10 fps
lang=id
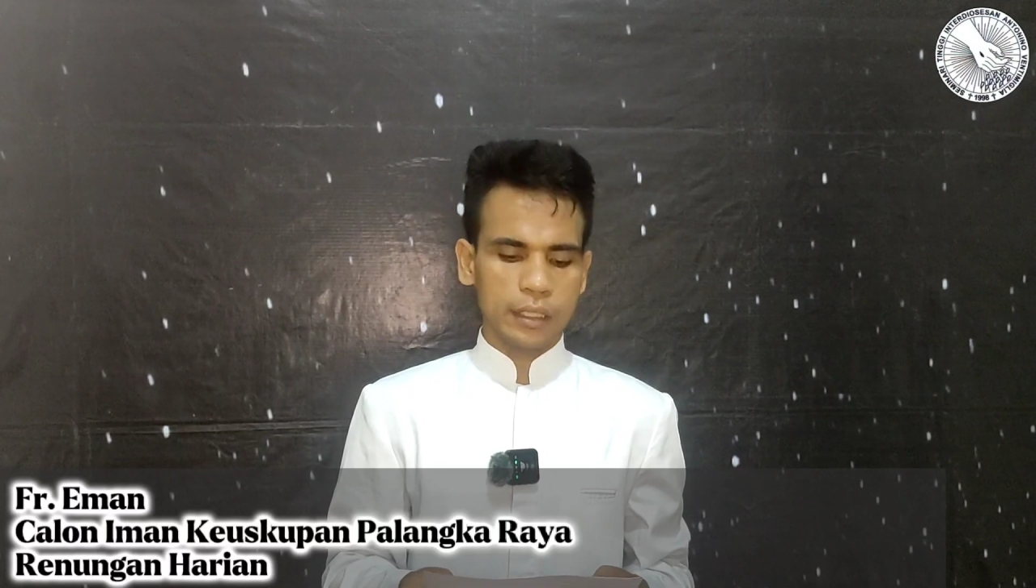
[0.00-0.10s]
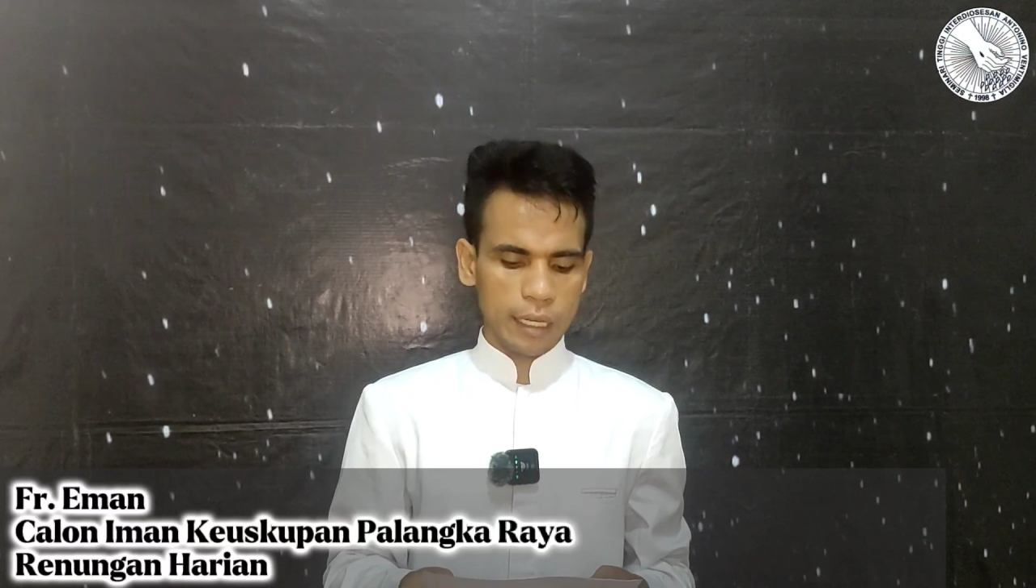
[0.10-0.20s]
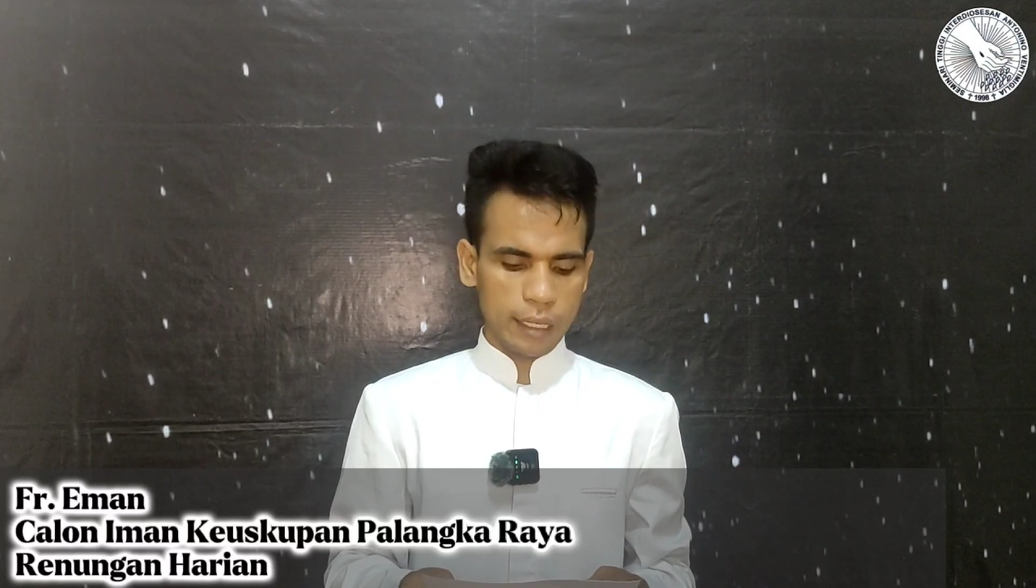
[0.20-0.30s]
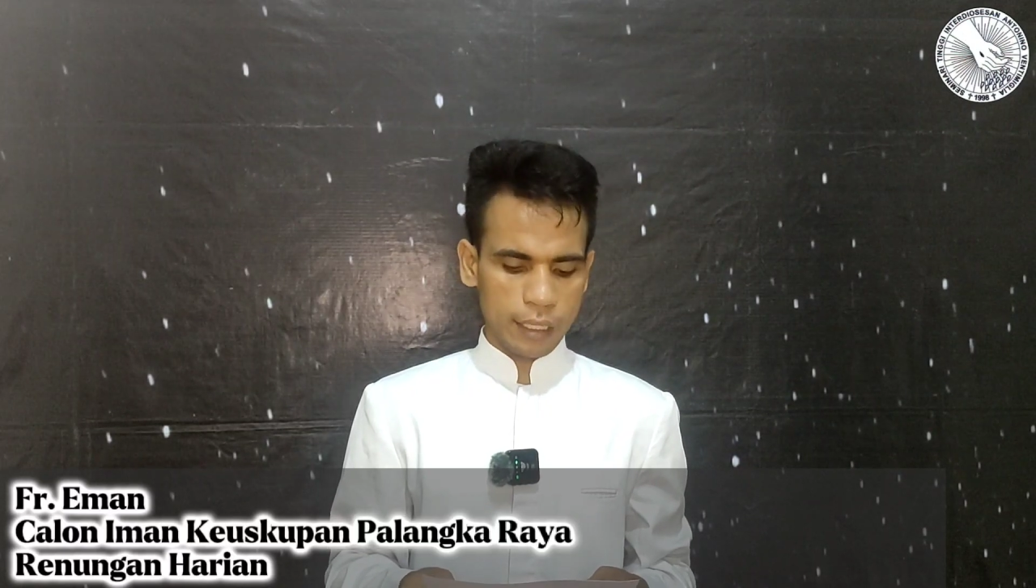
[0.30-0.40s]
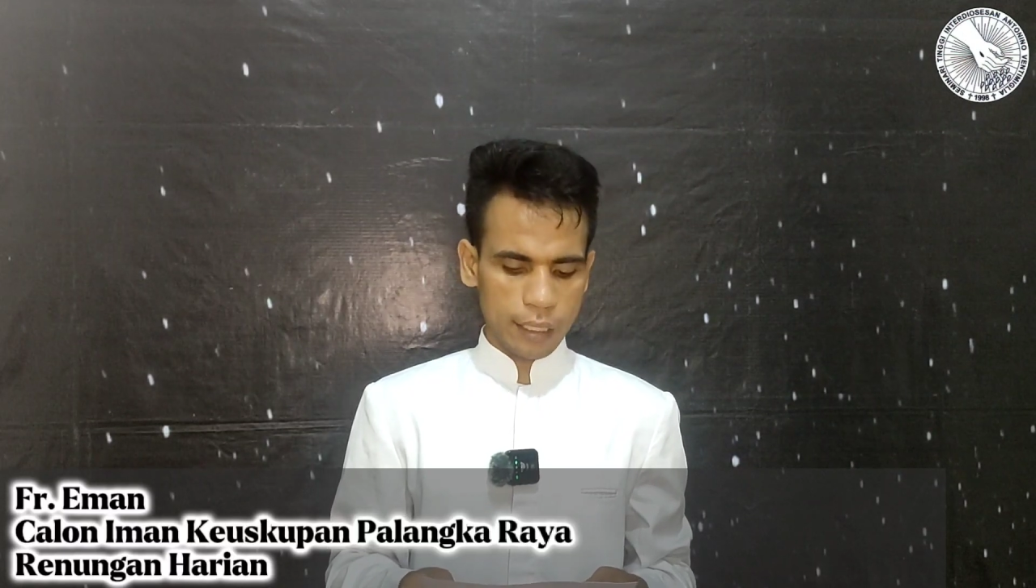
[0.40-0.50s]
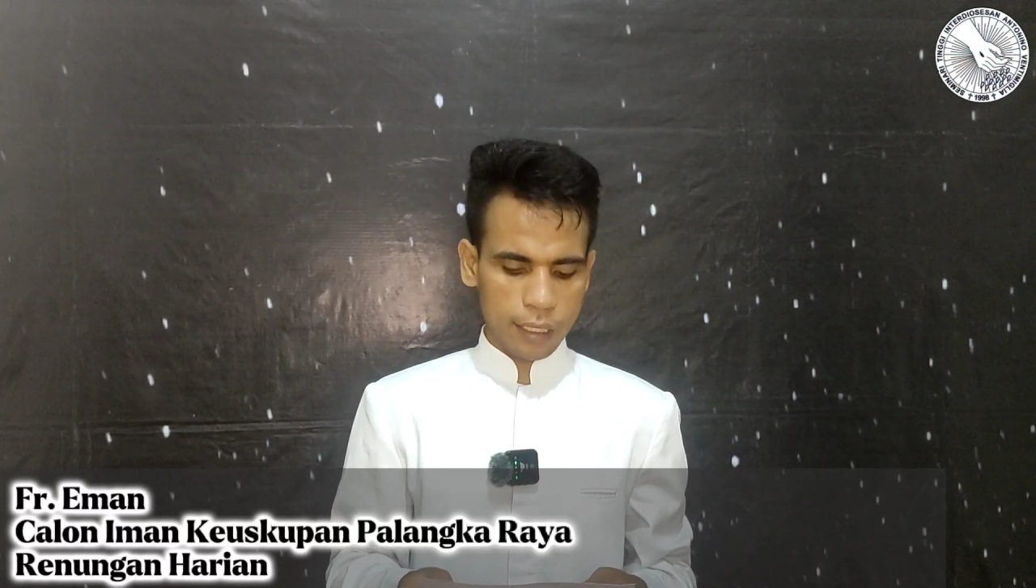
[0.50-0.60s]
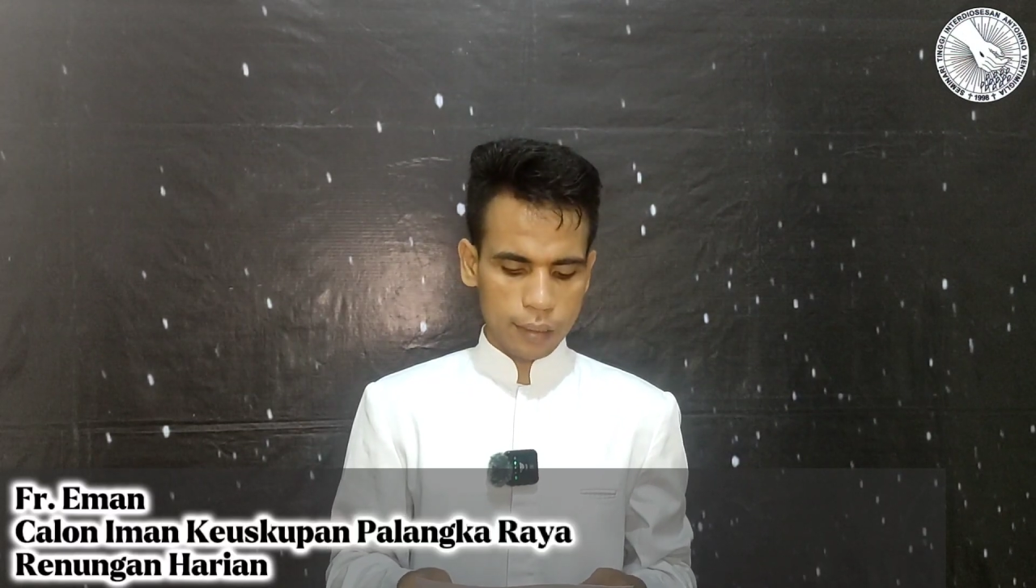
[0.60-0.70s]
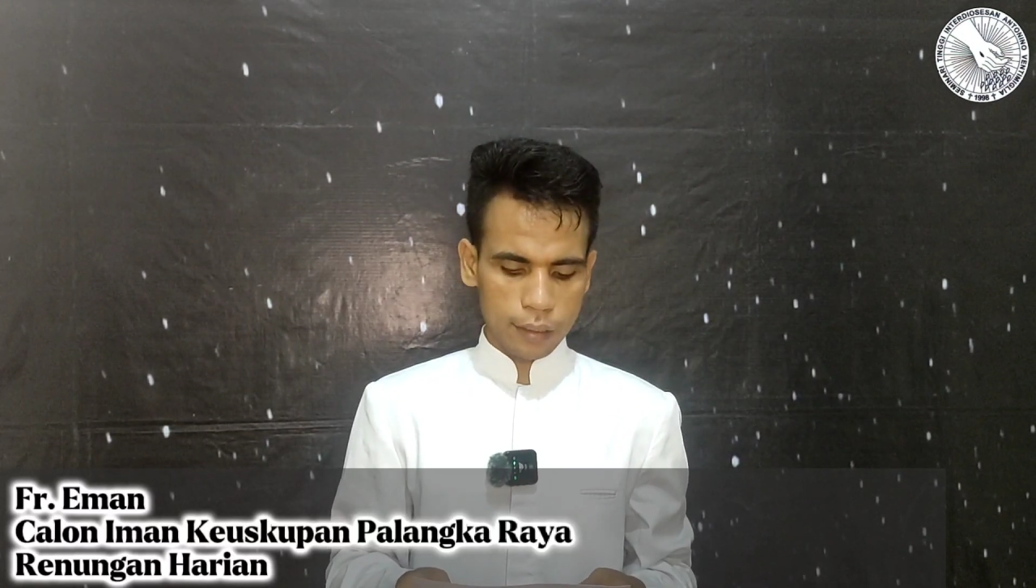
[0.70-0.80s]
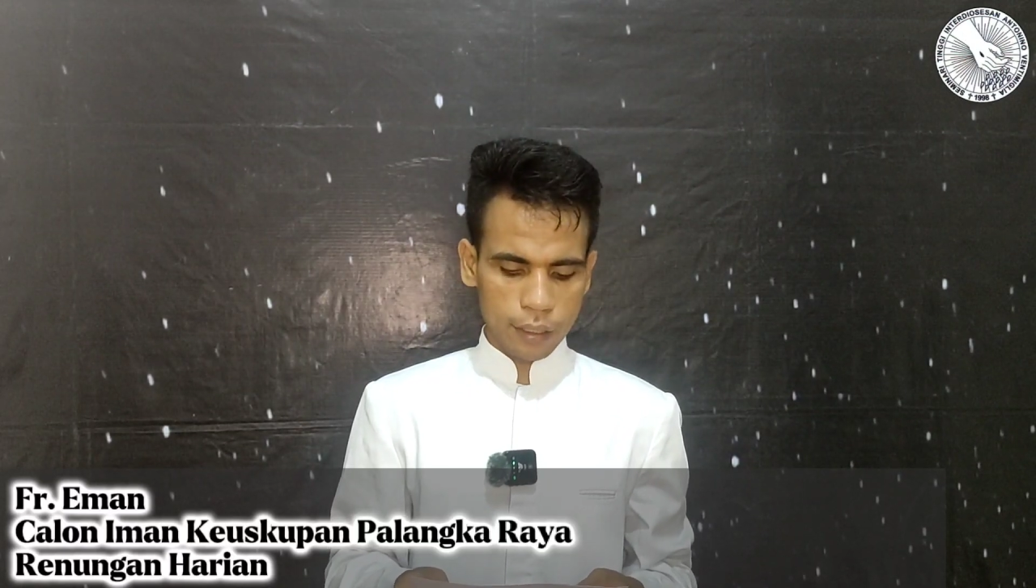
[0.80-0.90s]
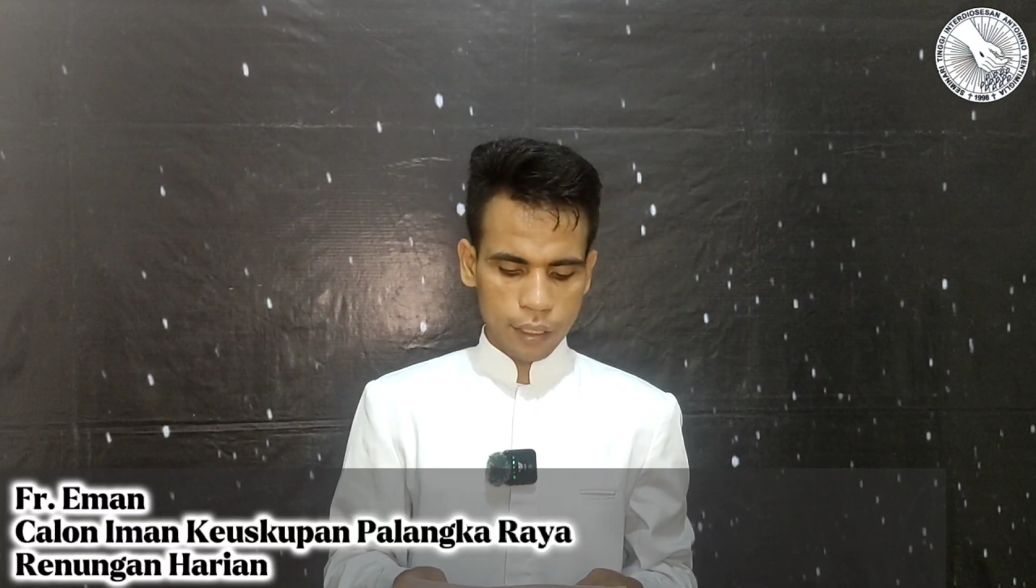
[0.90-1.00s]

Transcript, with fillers: disadarkan